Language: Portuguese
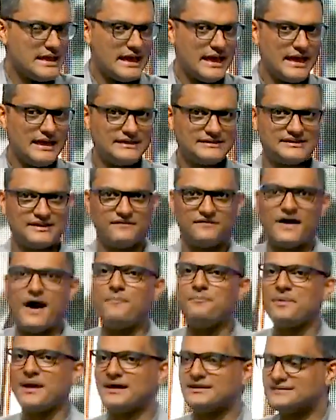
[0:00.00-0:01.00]
Ele se vê
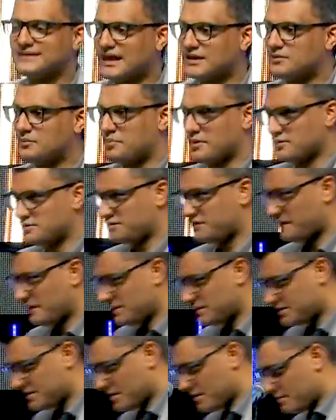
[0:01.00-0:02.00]
apertado pelos
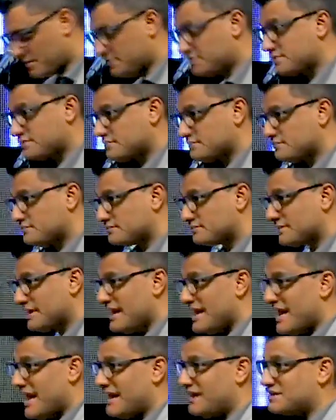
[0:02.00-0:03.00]
filisteus,
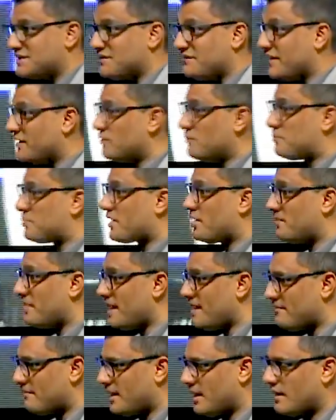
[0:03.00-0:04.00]
ele se vê num
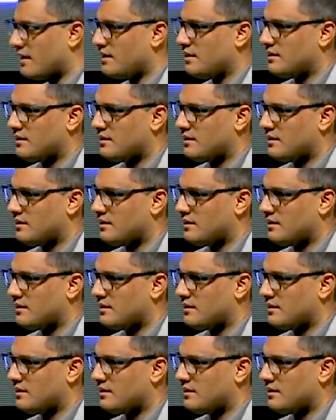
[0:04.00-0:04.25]
problema.